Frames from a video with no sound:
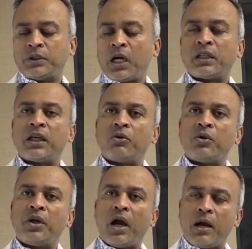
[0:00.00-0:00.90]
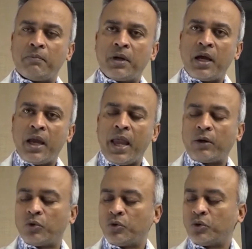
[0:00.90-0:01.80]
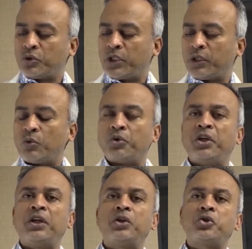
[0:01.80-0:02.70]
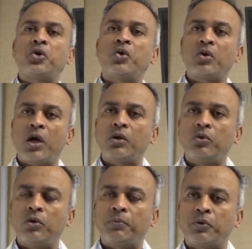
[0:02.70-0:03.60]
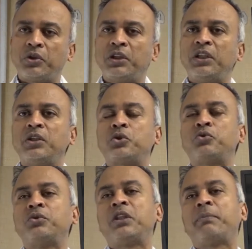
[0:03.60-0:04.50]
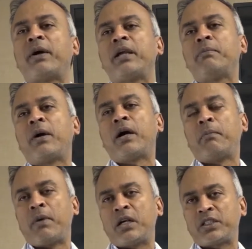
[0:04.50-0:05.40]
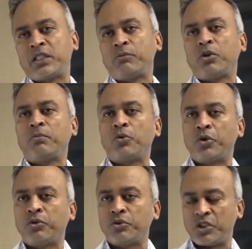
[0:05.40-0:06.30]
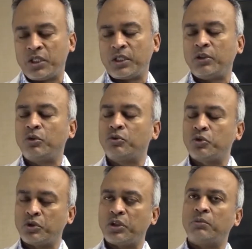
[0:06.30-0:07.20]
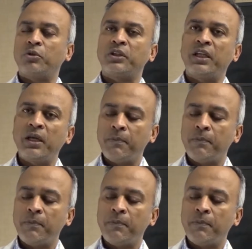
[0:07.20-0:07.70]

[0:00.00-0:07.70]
যার কারণে আমরা এখনও সেই কঠিন সংখ্যাগুলো প্রতিদিন শুনতে পাই বা বাড়ছে বলে মনে হচ্ছে কিন্তু সত্যি বলতে